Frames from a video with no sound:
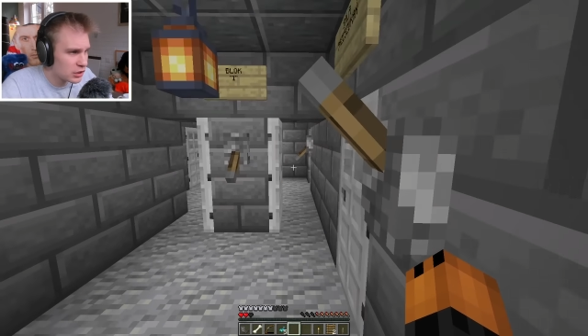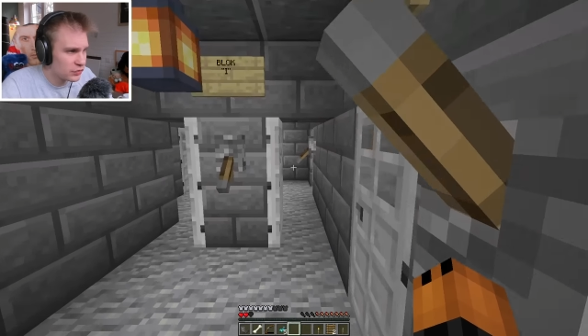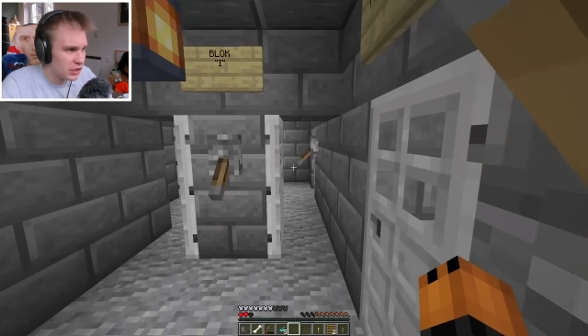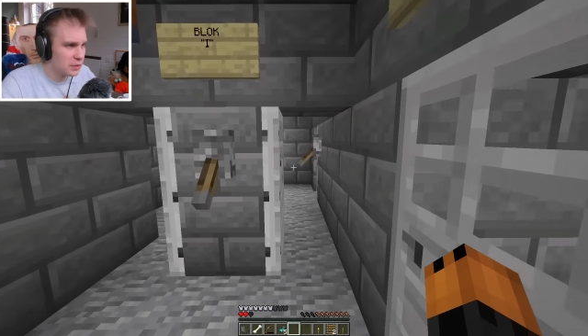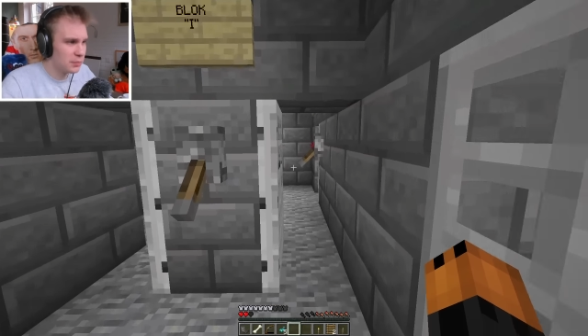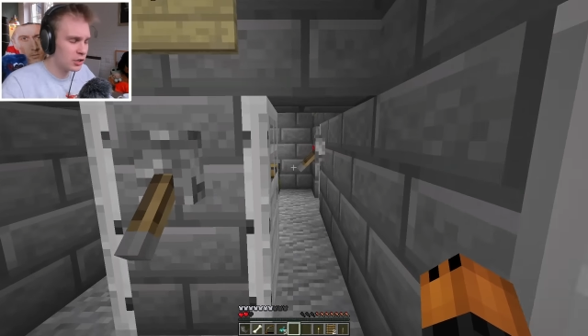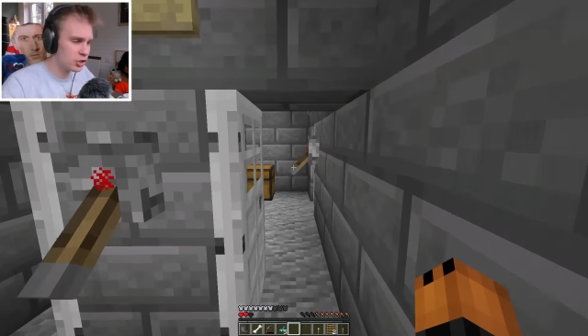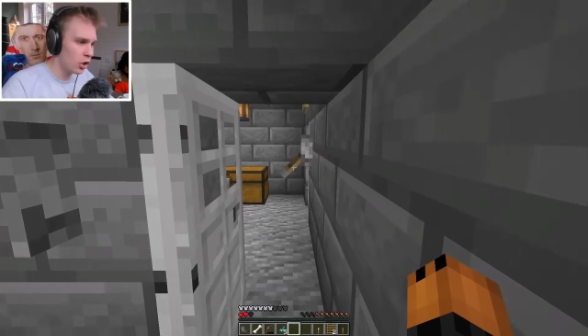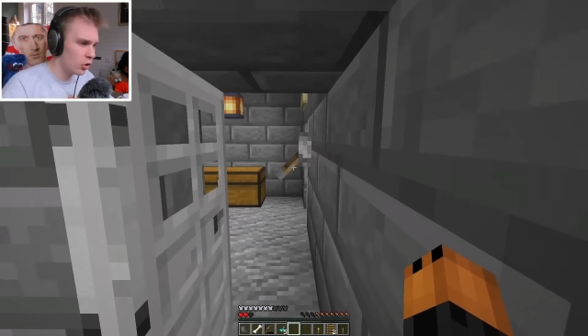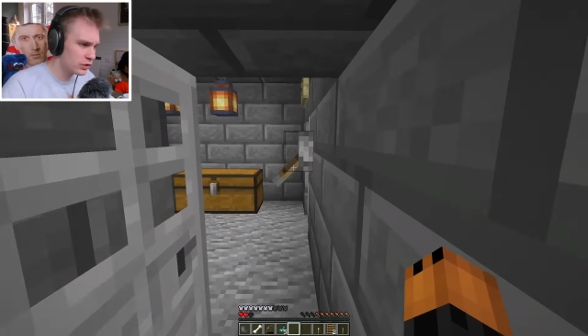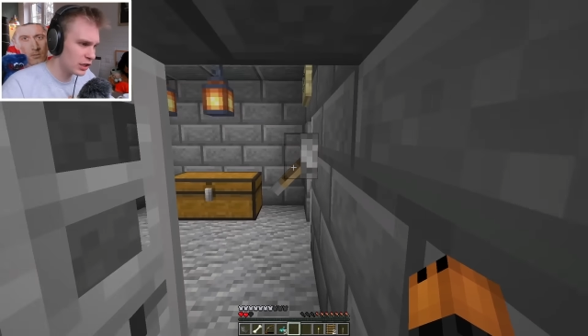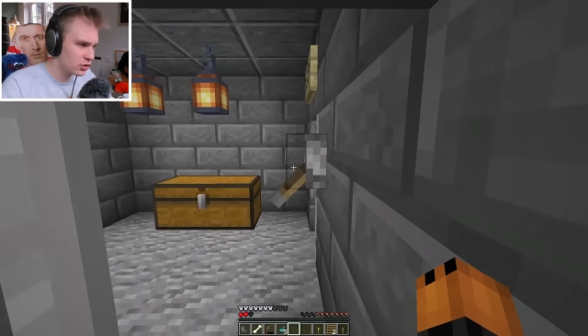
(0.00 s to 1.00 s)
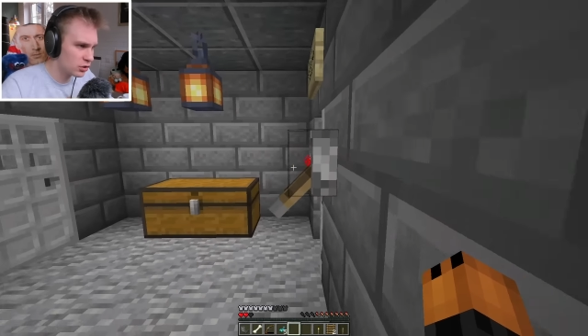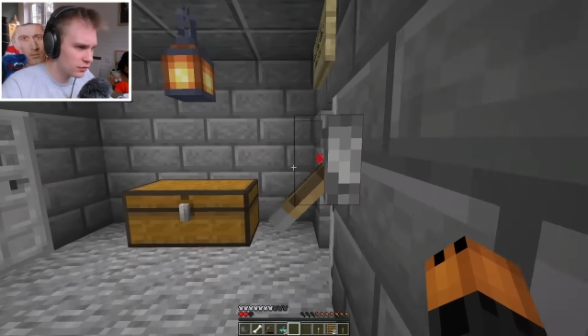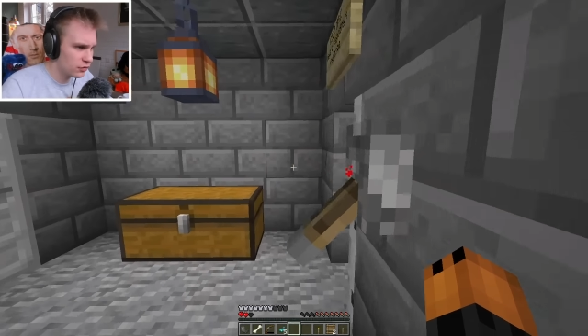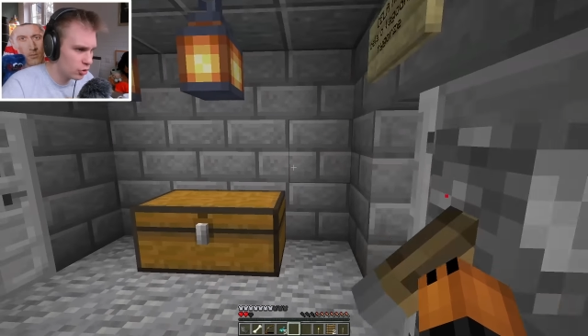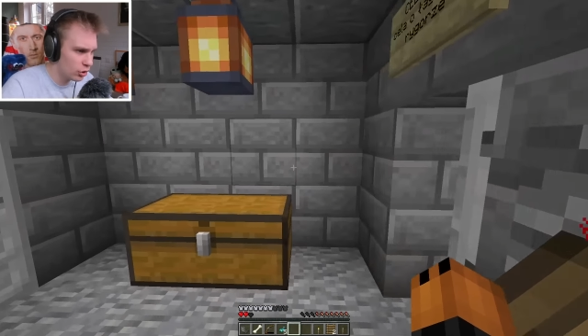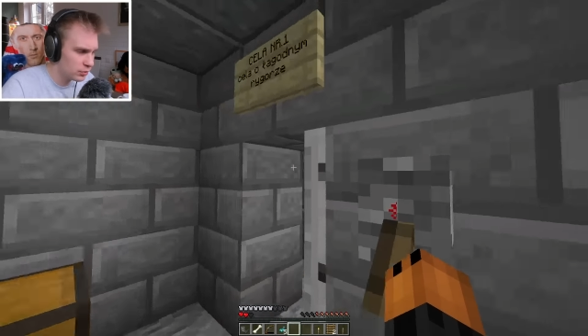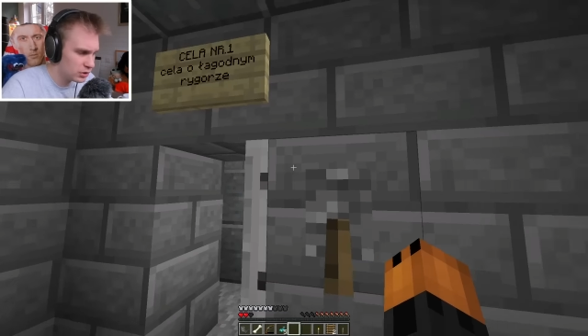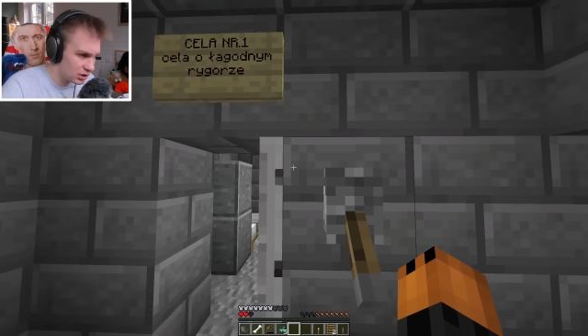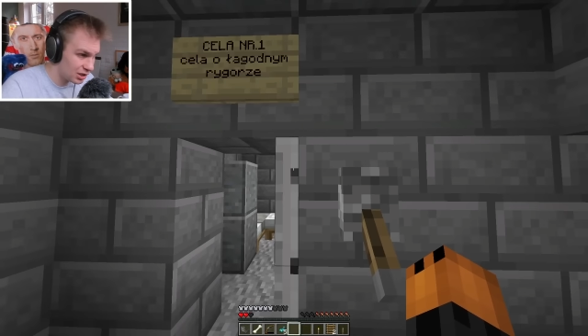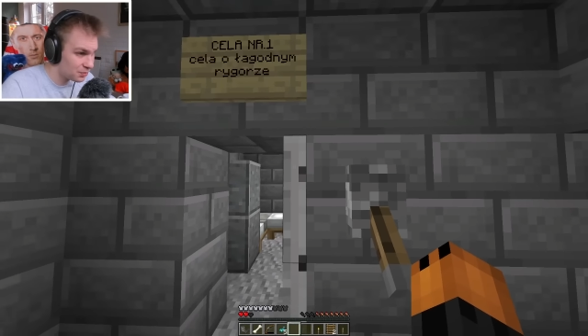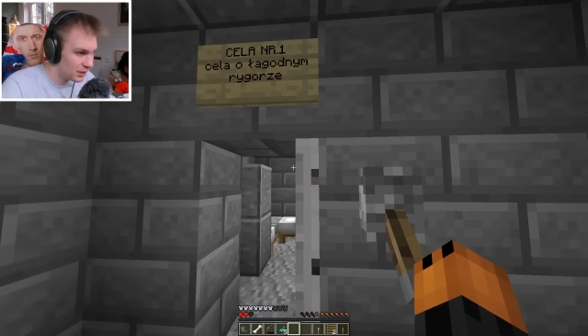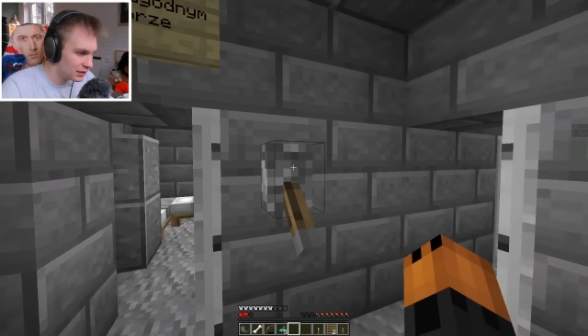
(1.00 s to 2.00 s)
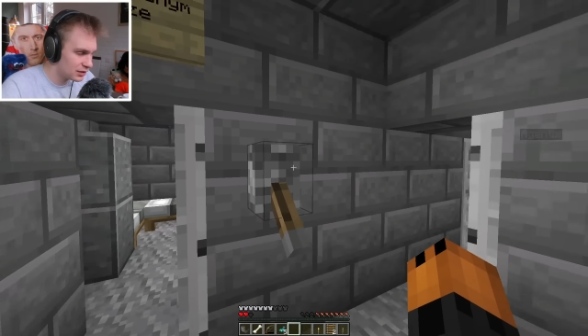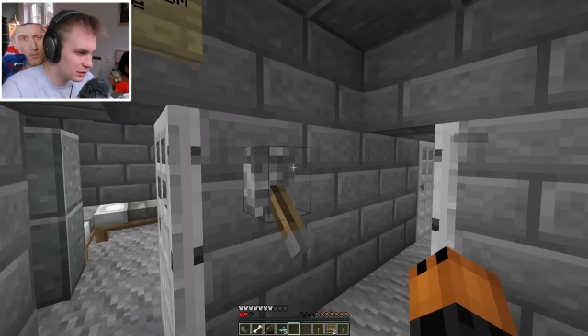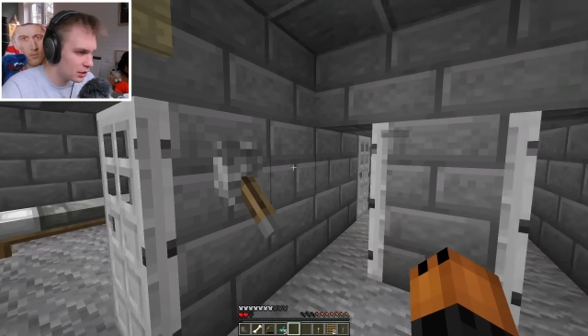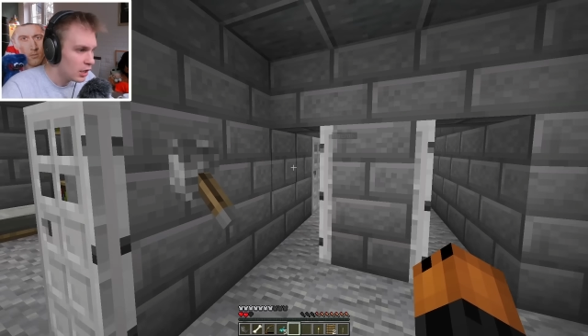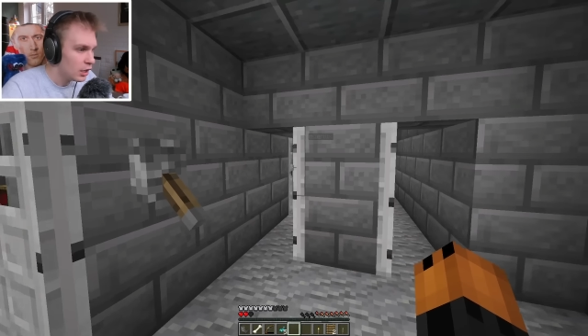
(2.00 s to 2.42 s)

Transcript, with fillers: w takim razie osadzony w którymś z tych miejsc